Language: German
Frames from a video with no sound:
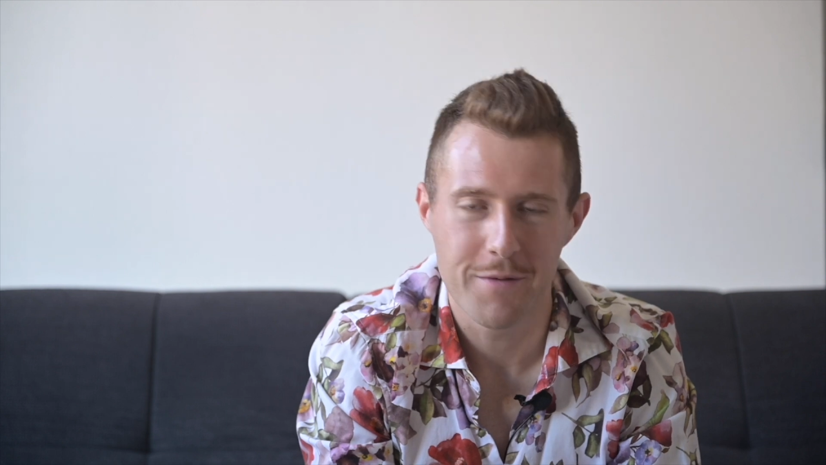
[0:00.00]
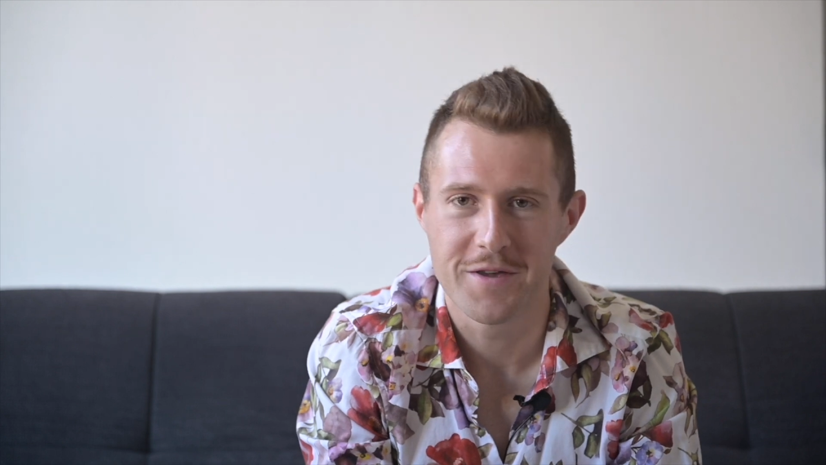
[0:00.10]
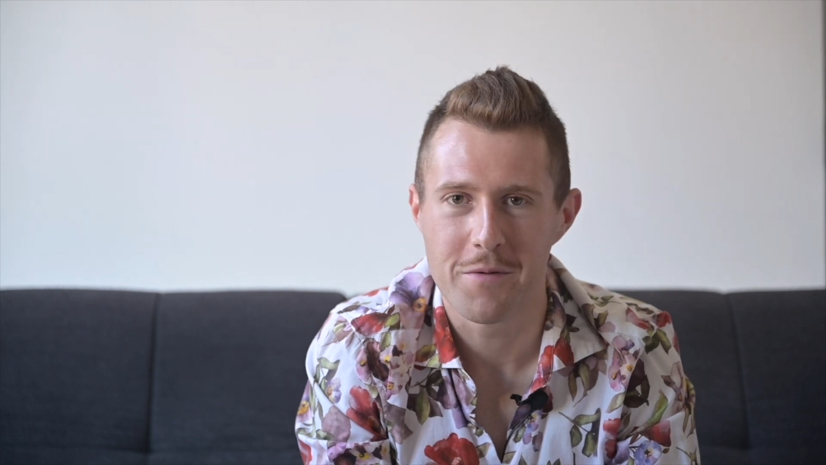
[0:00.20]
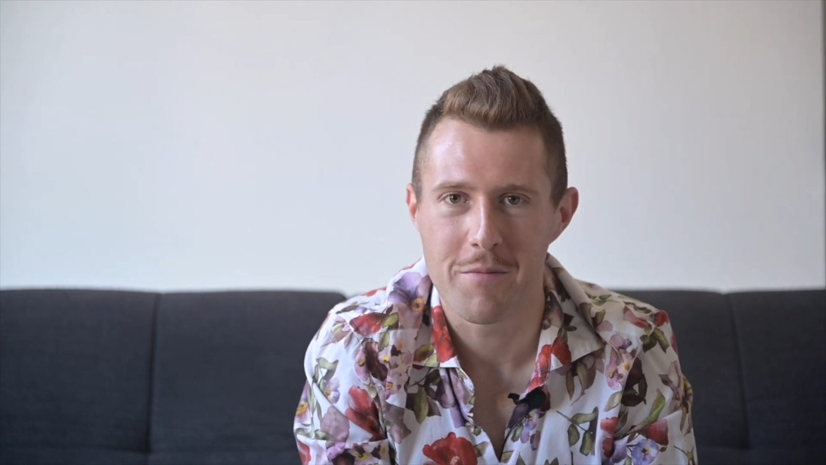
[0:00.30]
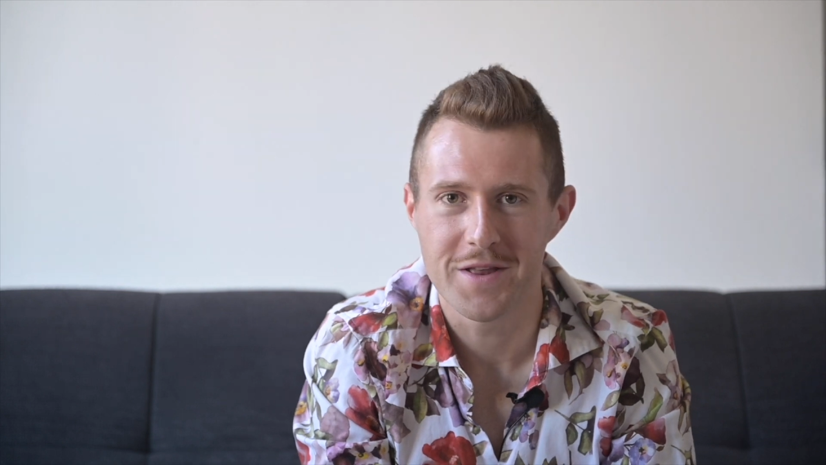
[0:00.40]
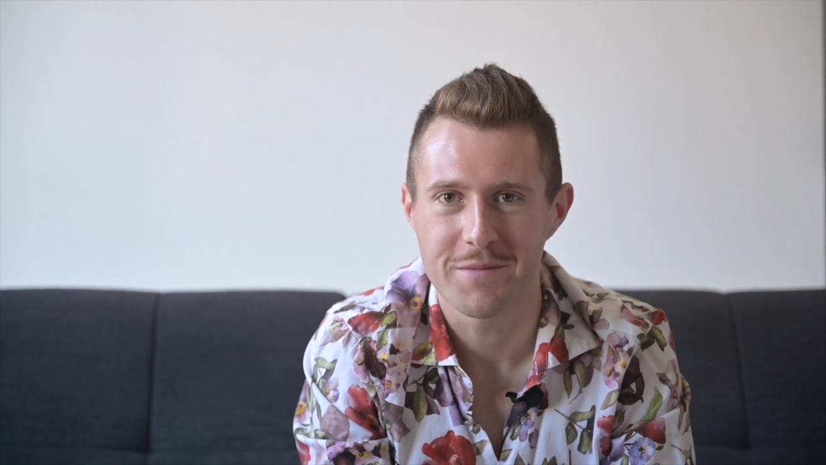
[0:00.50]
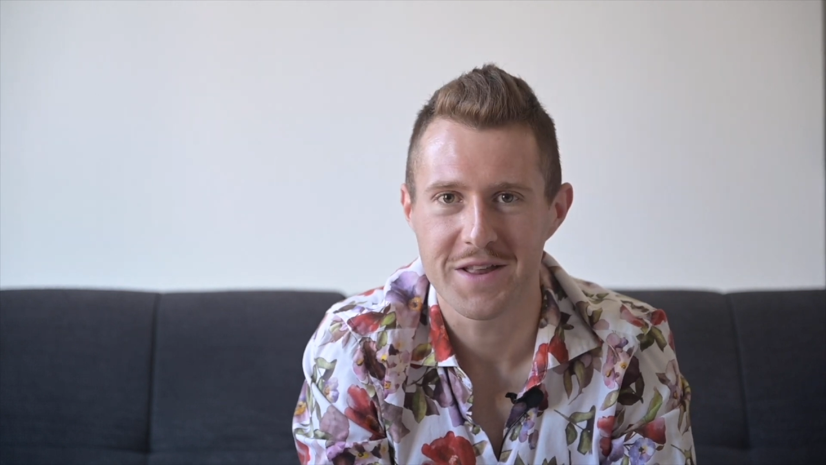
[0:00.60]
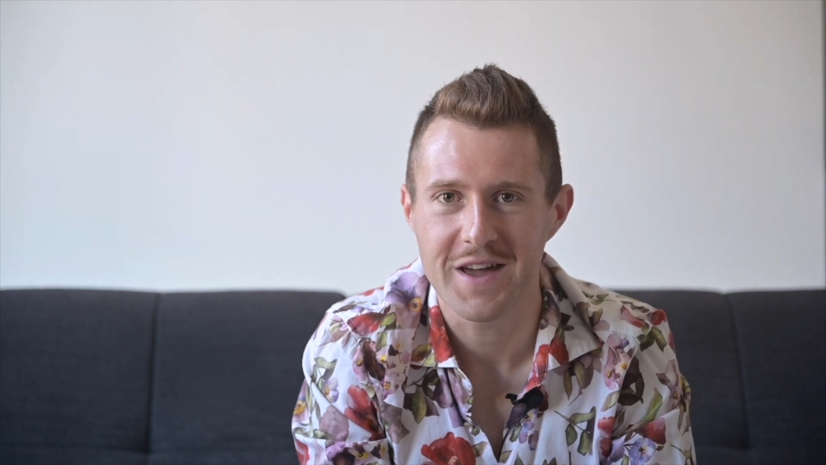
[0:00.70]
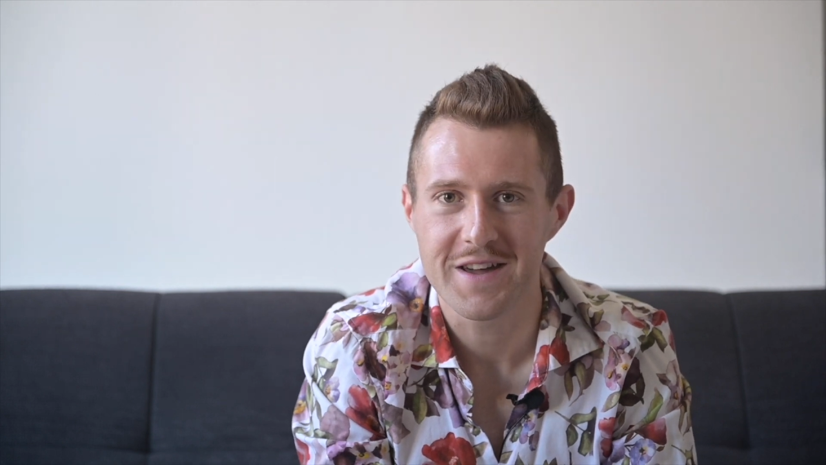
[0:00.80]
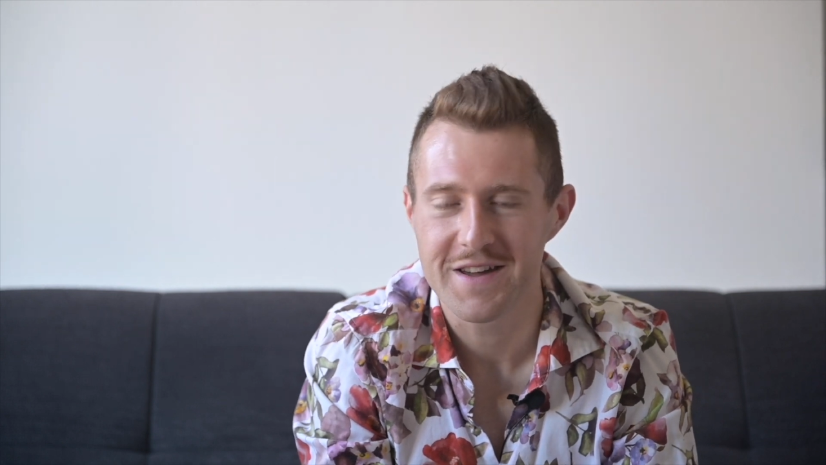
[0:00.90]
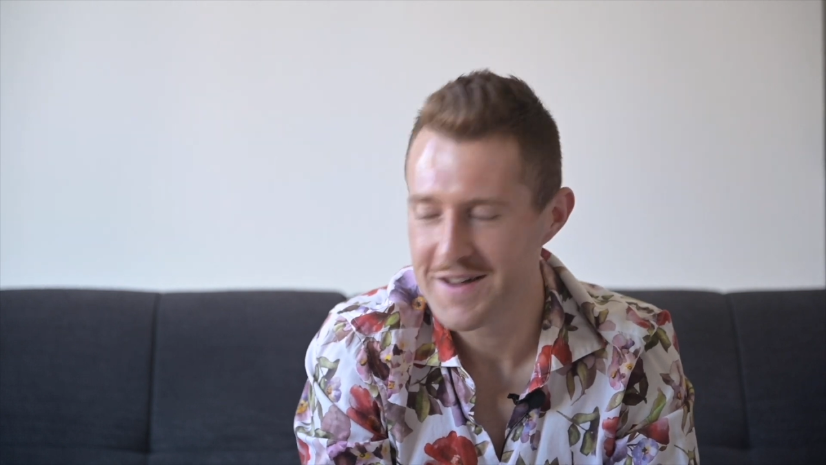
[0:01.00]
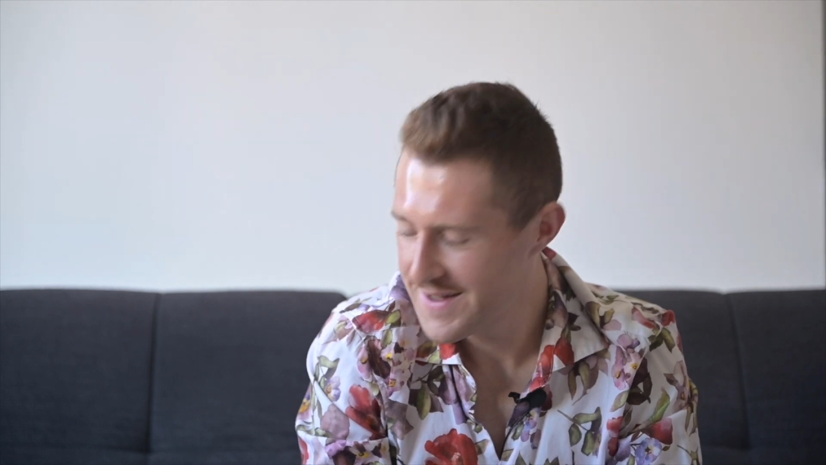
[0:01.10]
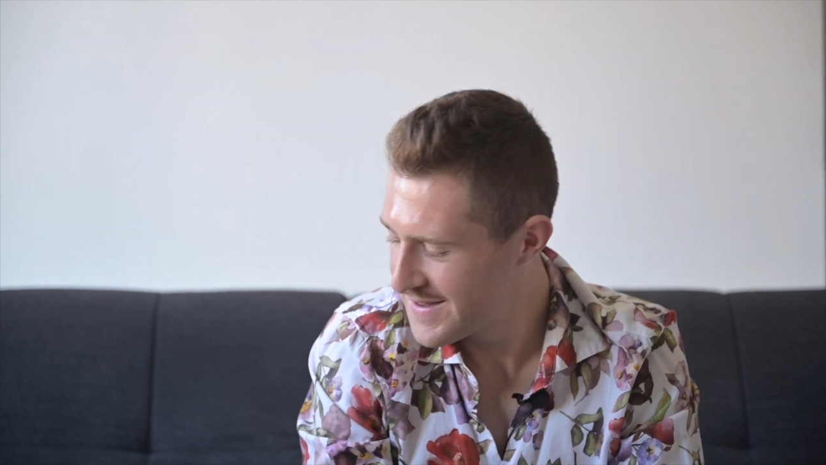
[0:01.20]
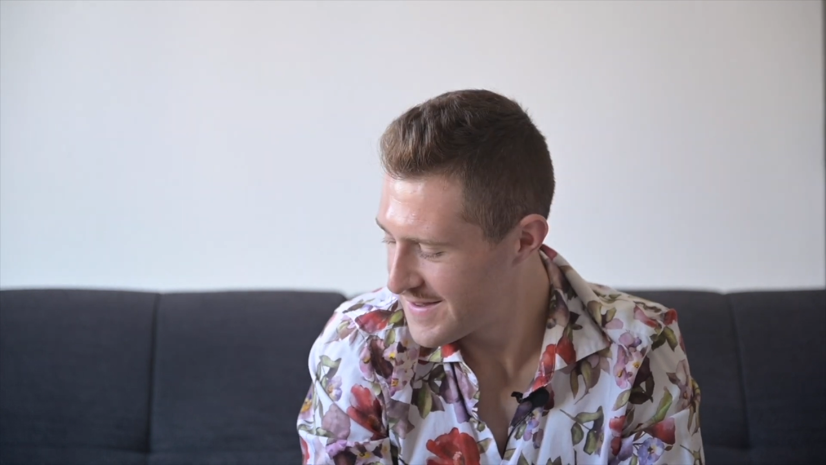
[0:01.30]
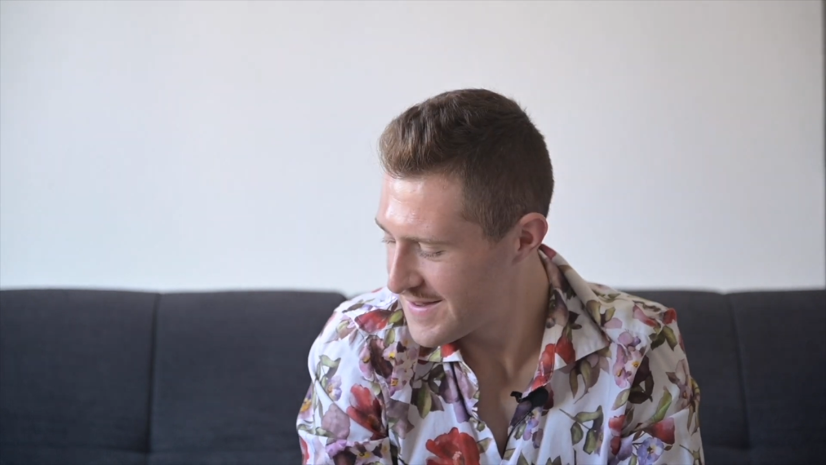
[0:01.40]
habe ich aber meine Bedenken,
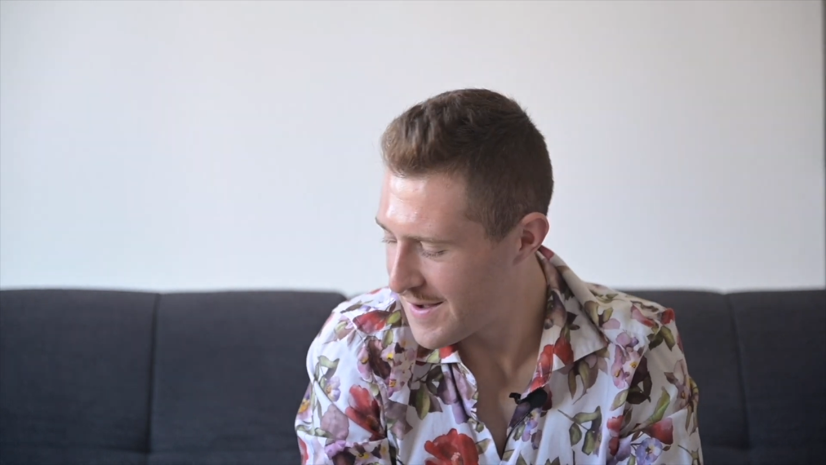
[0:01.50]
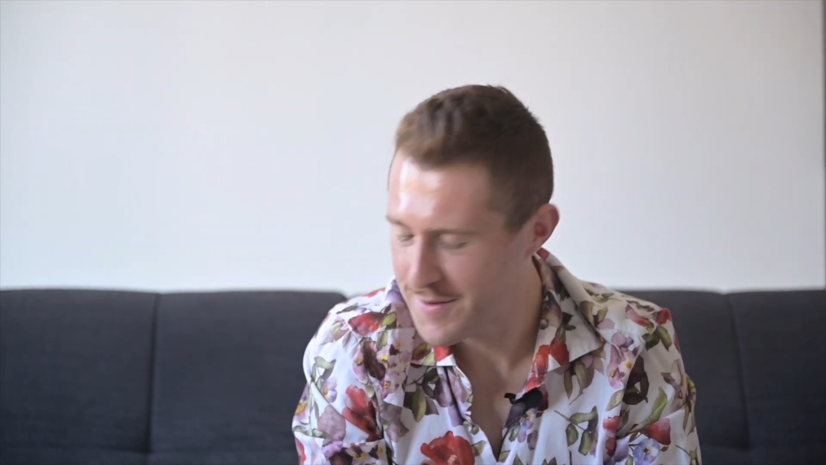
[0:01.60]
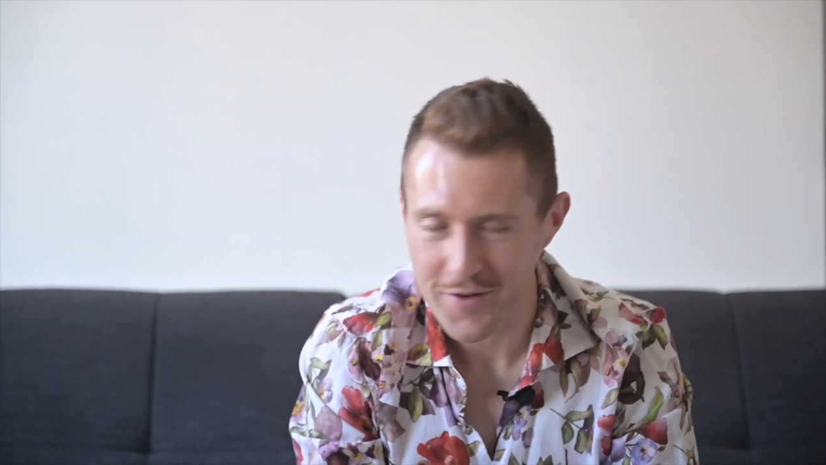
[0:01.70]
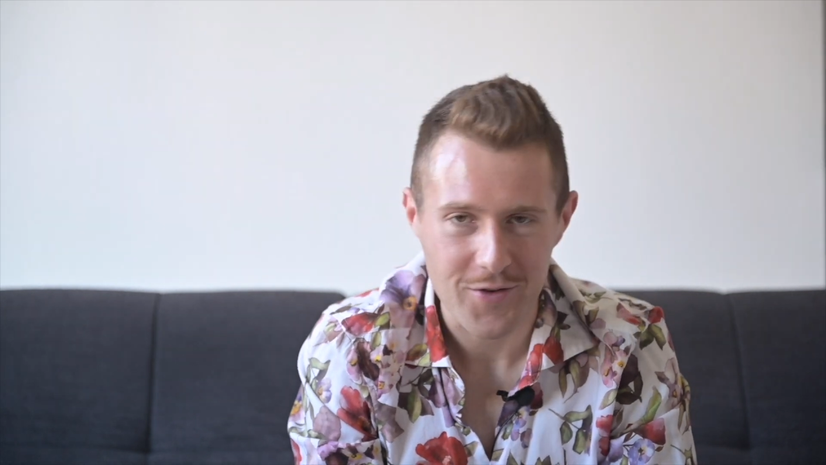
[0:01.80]
aber das